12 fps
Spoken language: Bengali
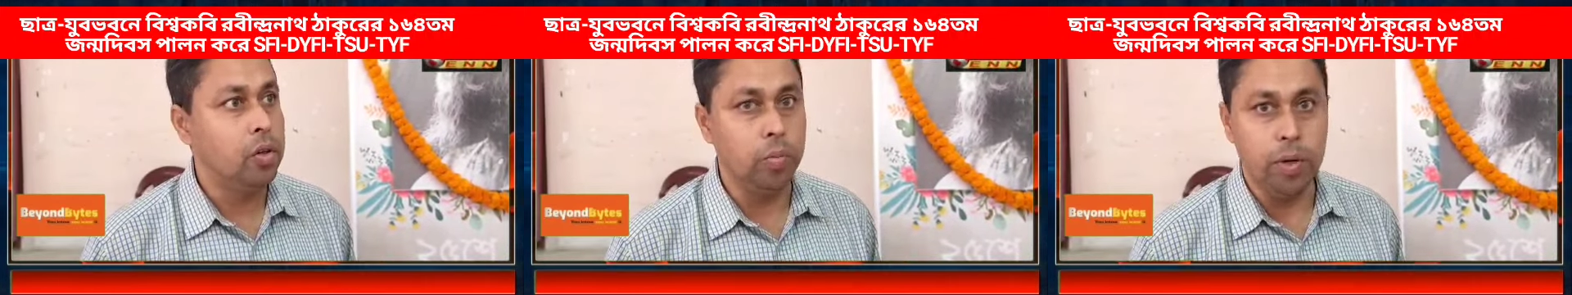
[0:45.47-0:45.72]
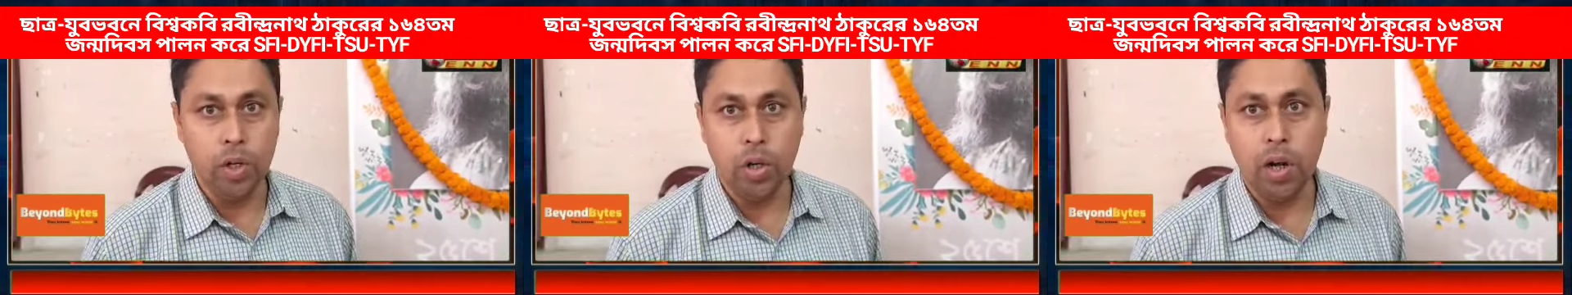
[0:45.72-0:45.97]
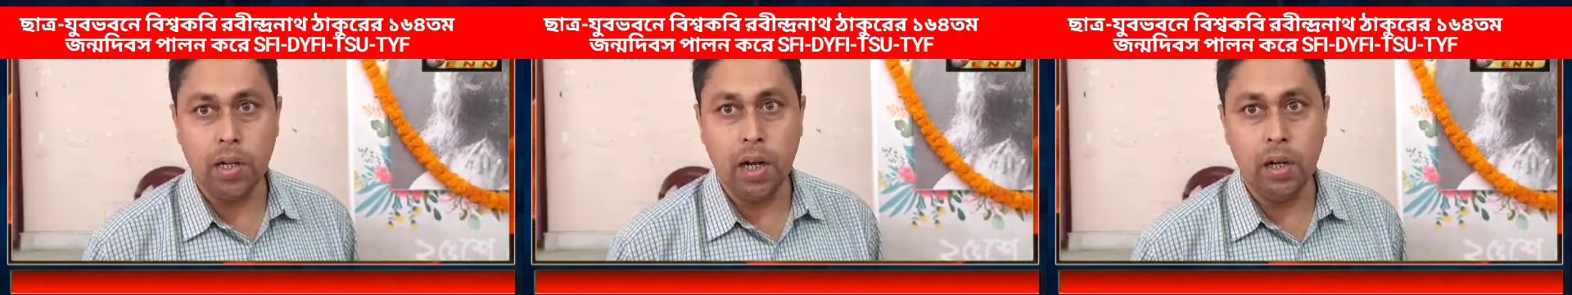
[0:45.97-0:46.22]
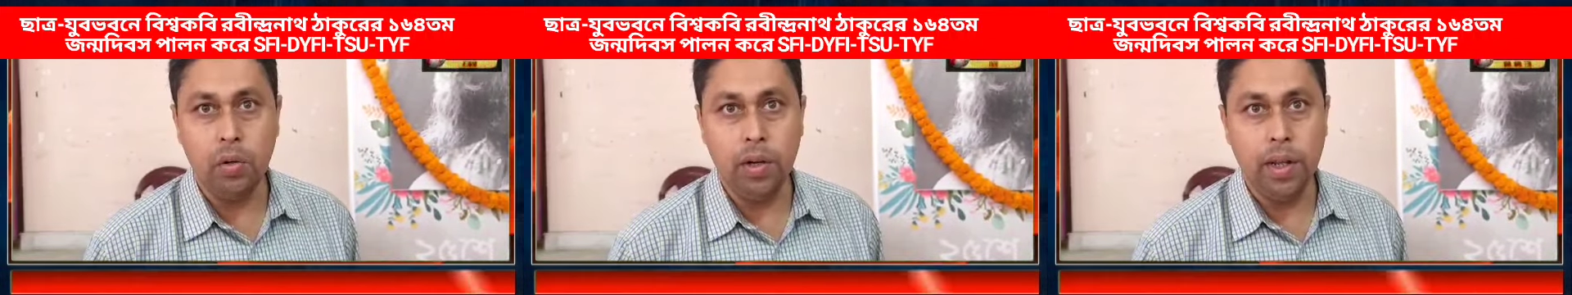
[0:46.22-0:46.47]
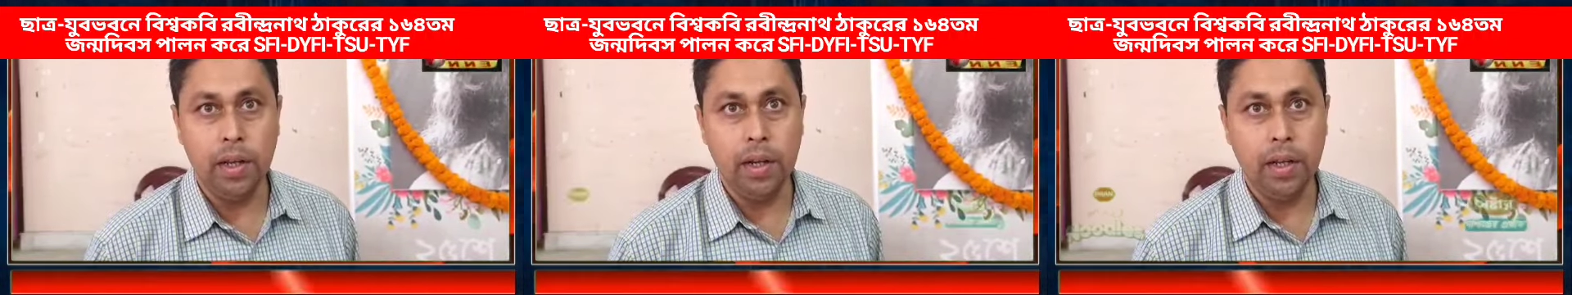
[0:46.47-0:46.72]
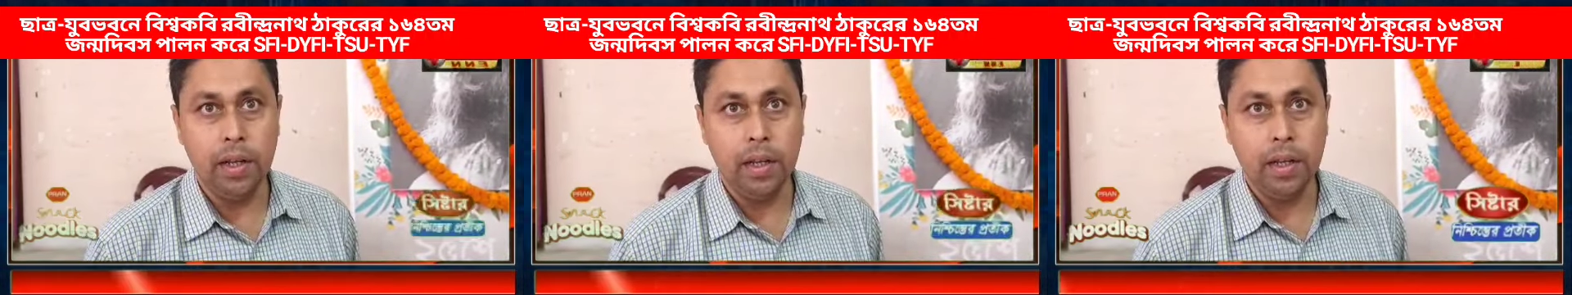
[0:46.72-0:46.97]
রবীন্দ্রনাথ ঠাকুরের
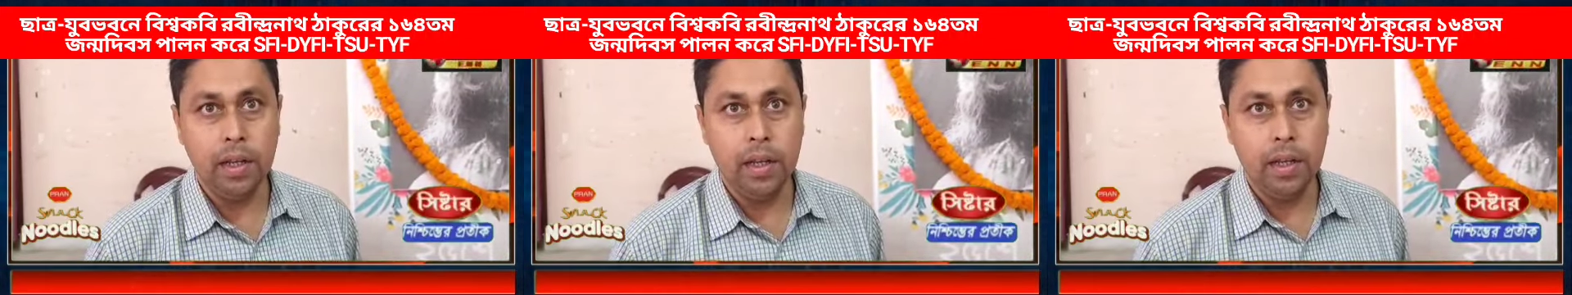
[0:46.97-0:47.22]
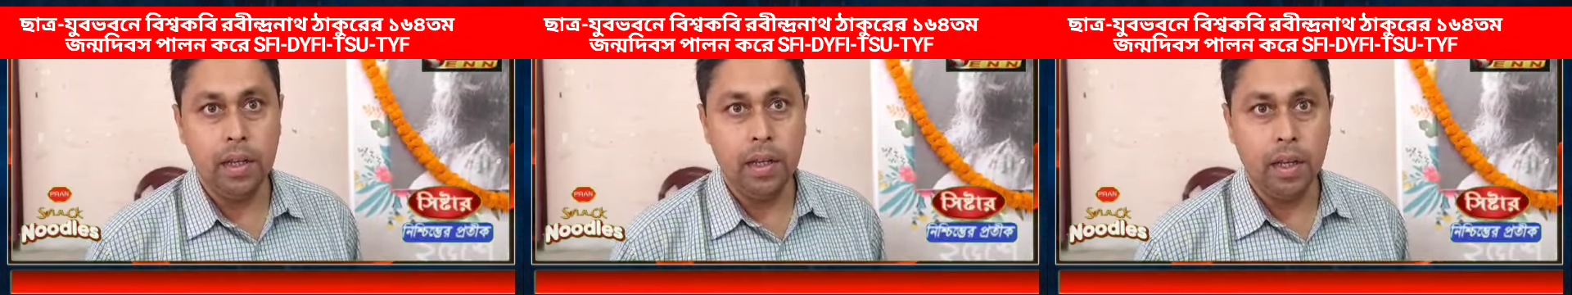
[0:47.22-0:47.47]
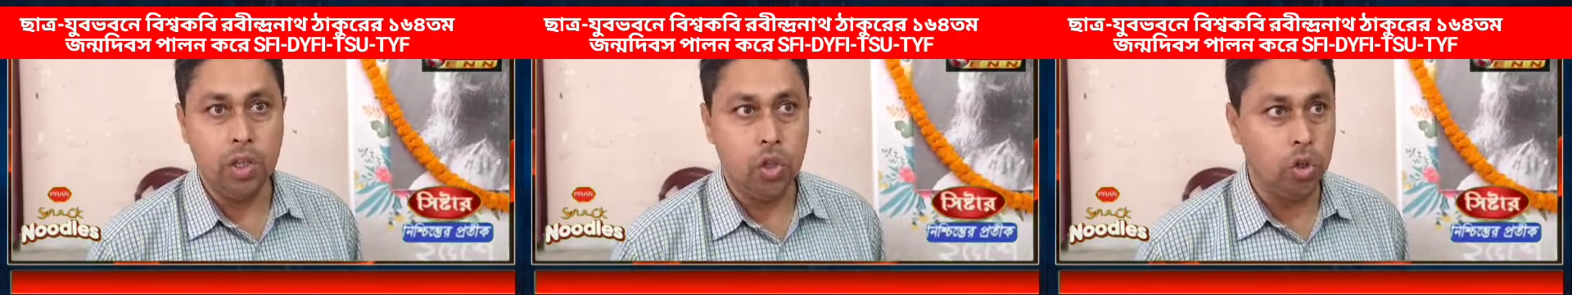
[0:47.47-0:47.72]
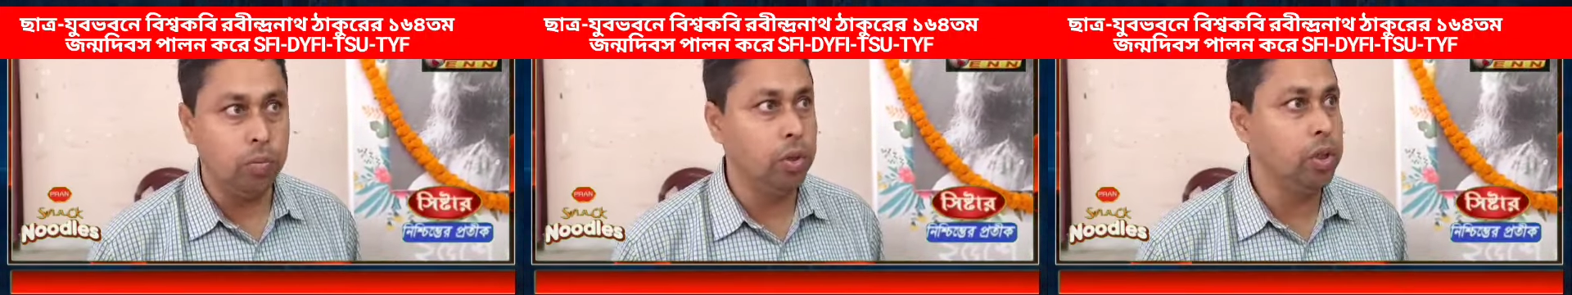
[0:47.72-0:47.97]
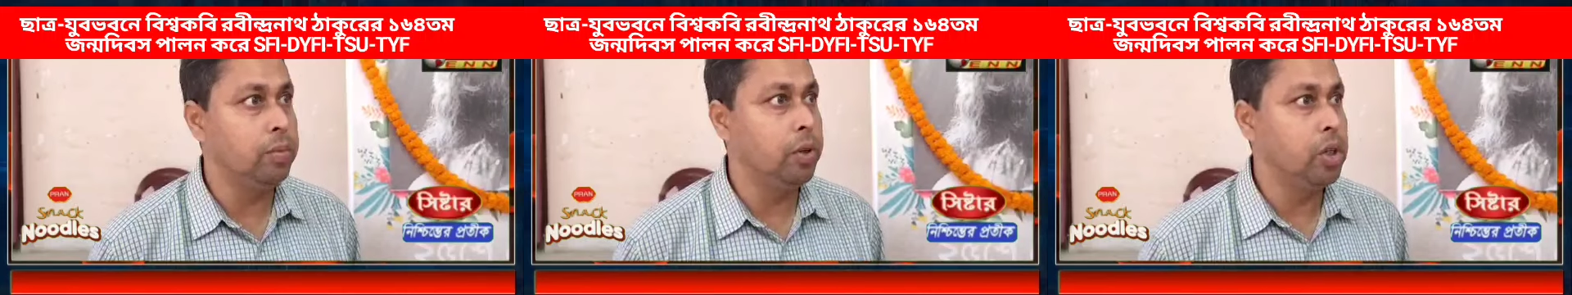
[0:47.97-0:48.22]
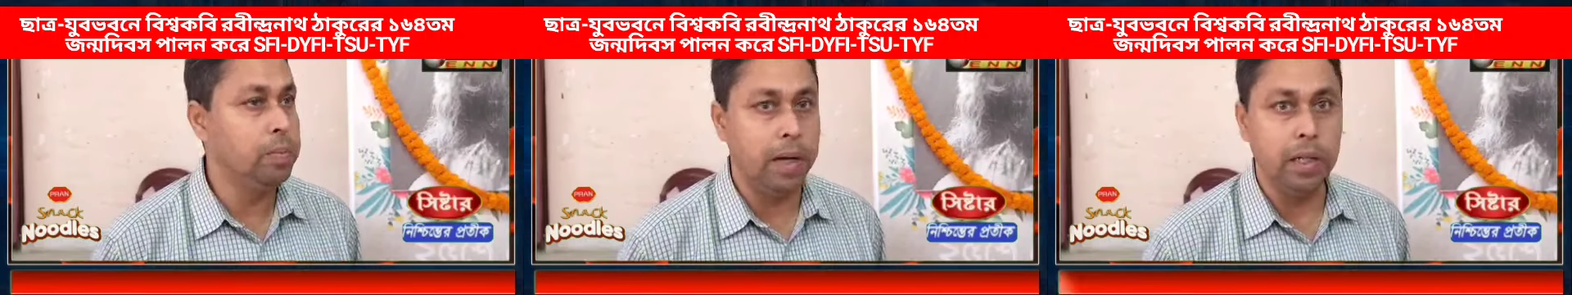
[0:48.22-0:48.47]
এই
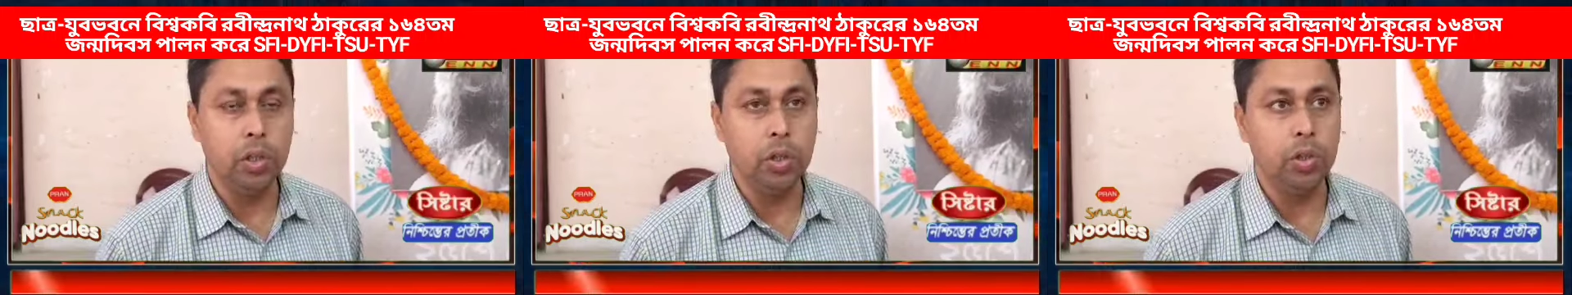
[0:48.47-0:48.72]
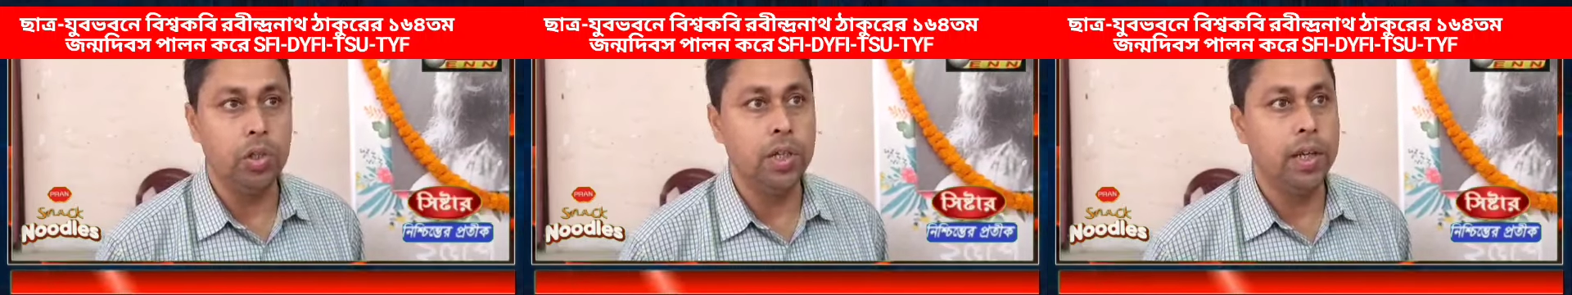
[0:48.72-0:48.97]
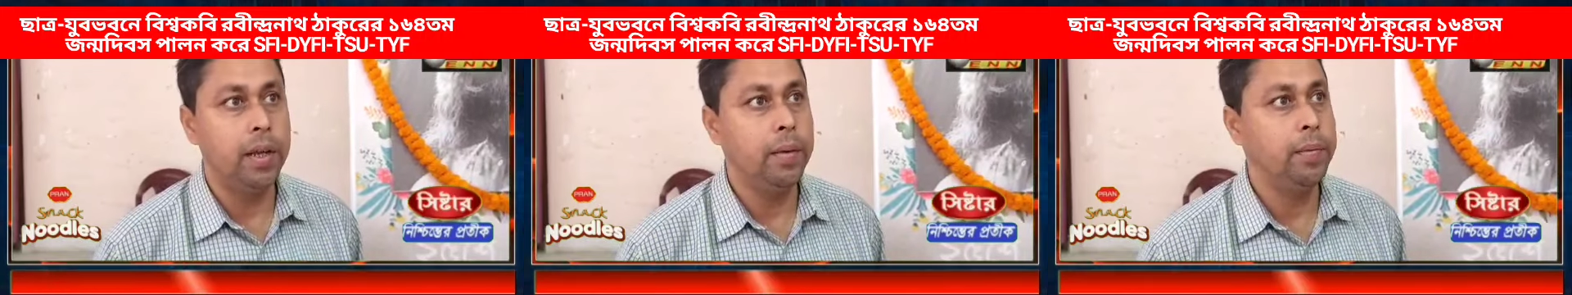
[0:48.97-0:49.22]
জন্মদিবস পালিত হচ্ছে